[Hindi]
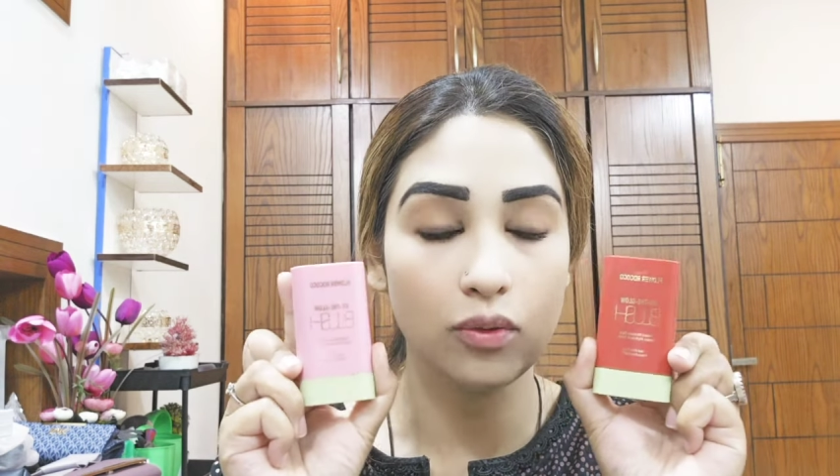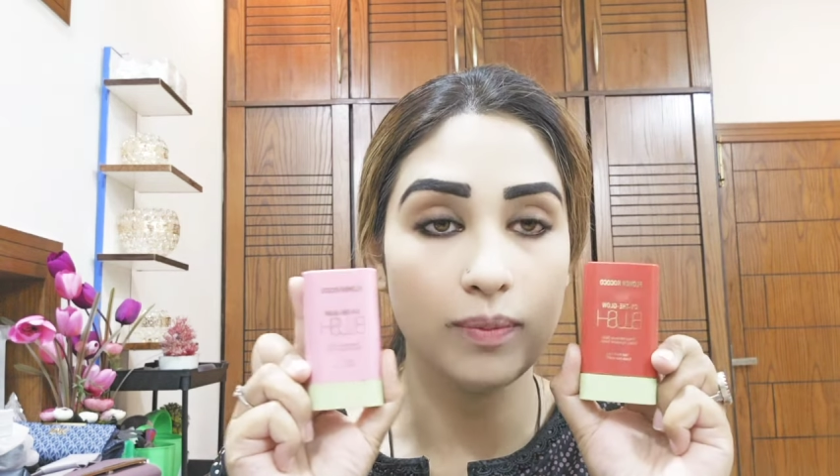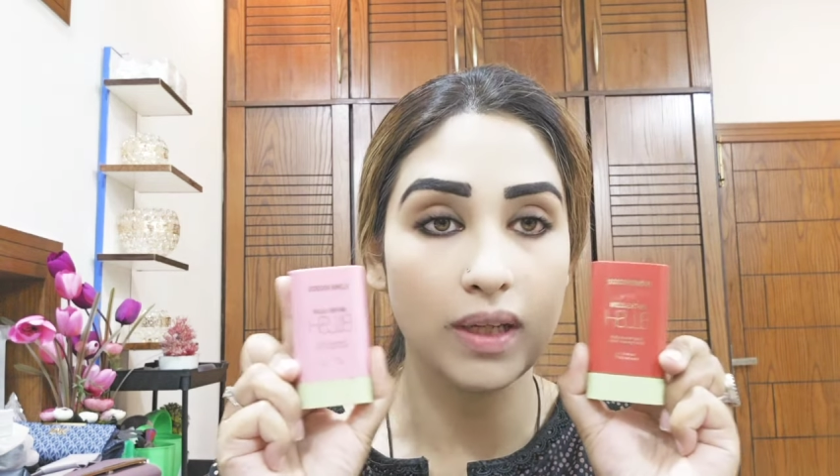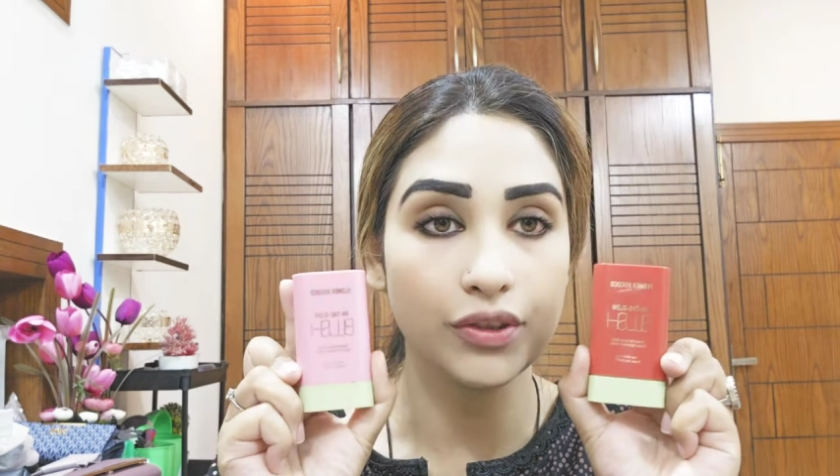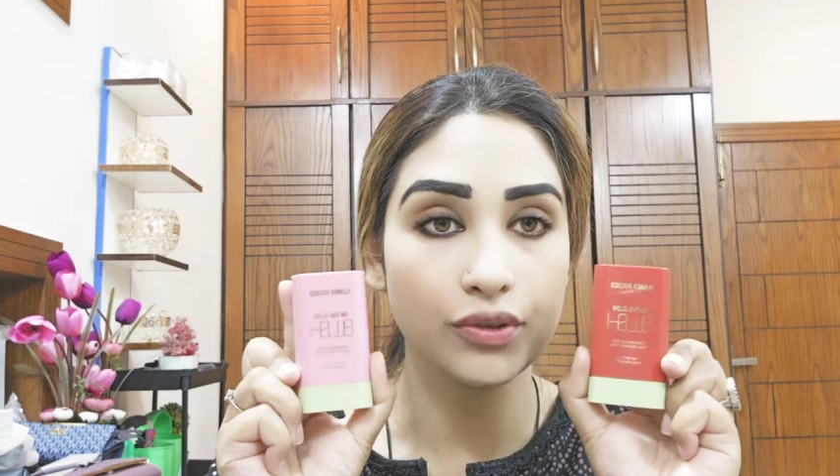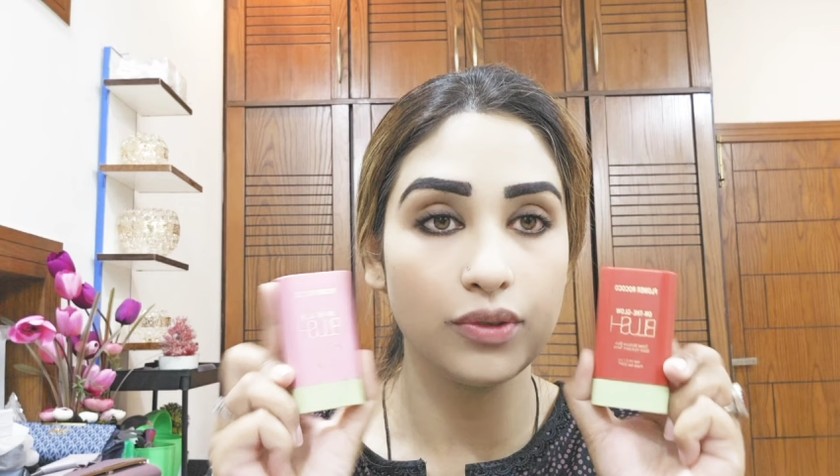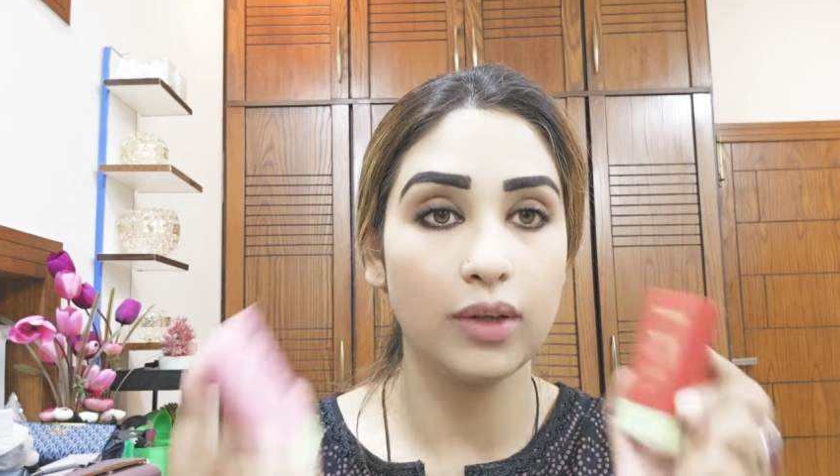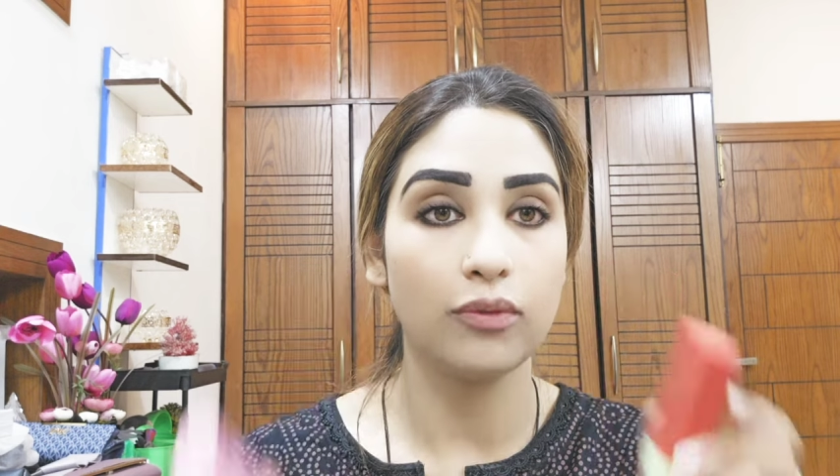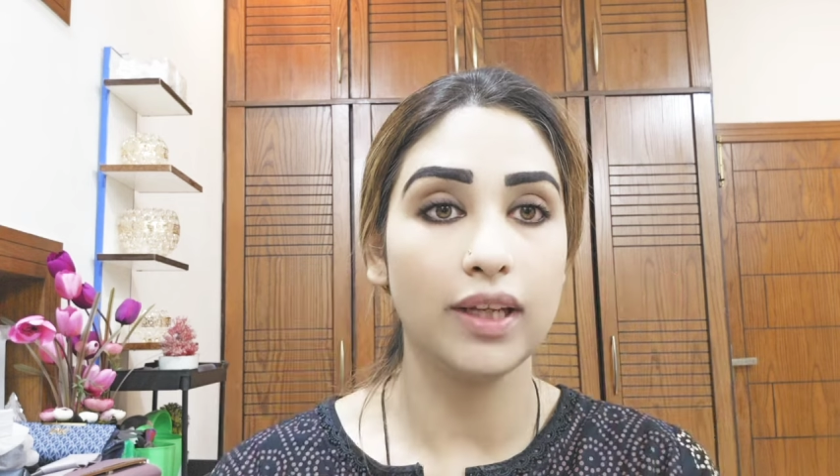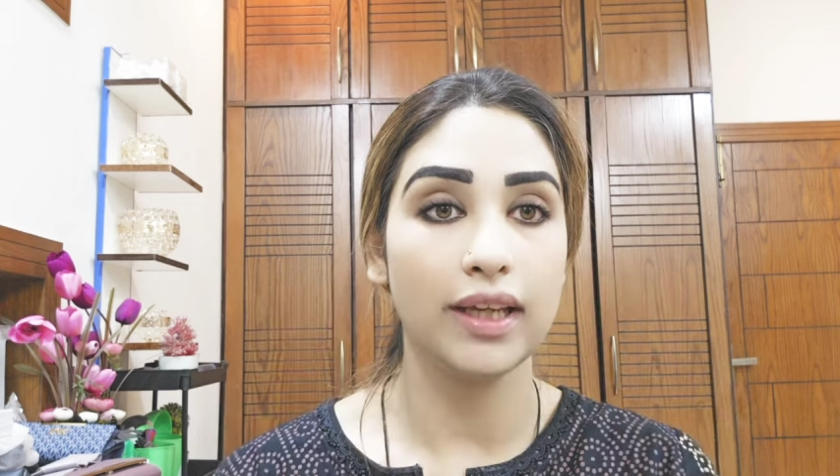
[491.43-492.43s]
दो ब्लश जो
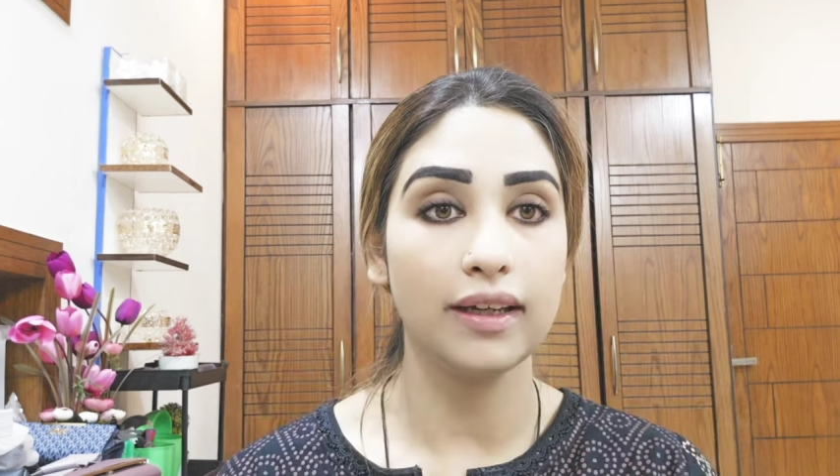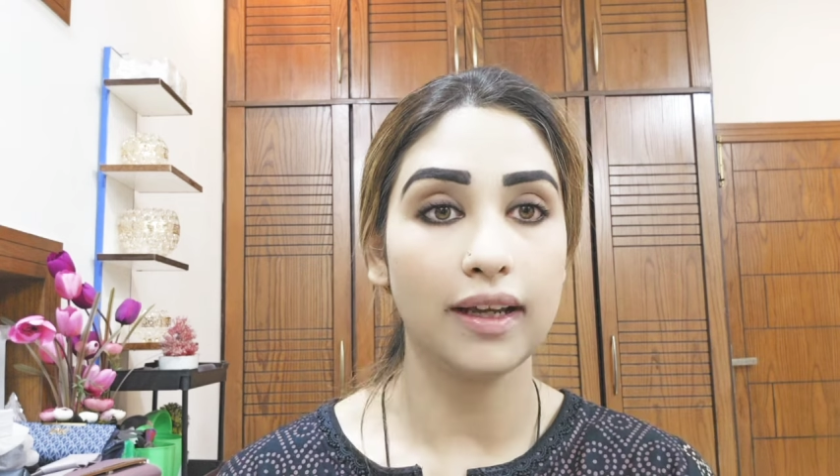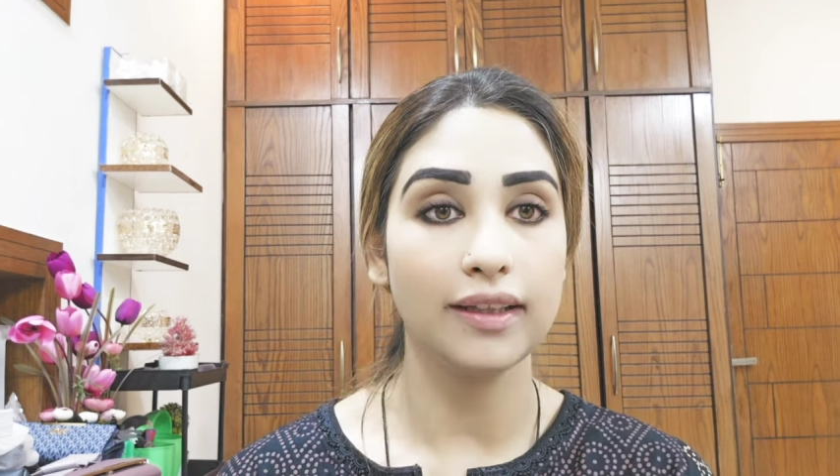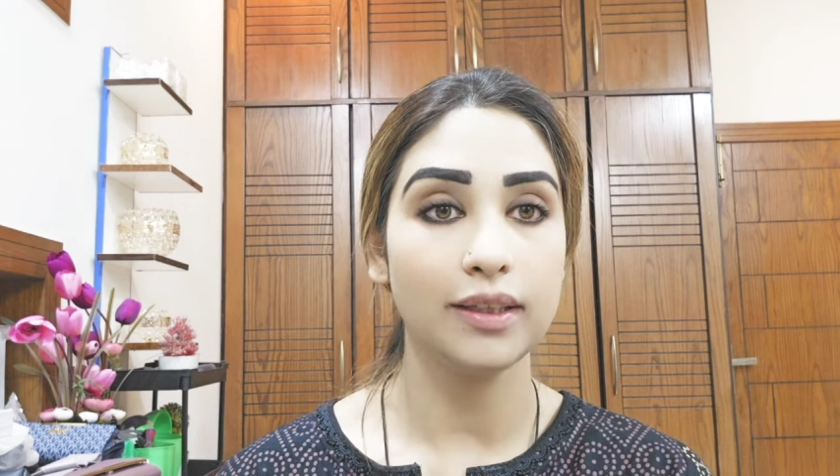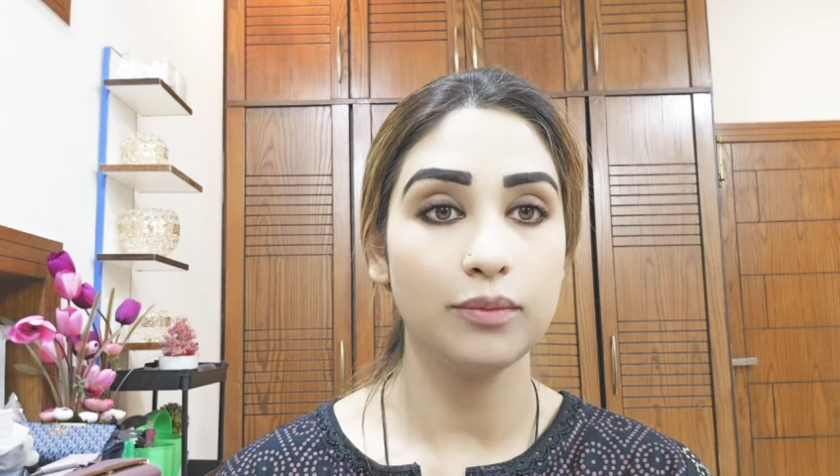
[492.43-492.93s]
है वो लेकर आई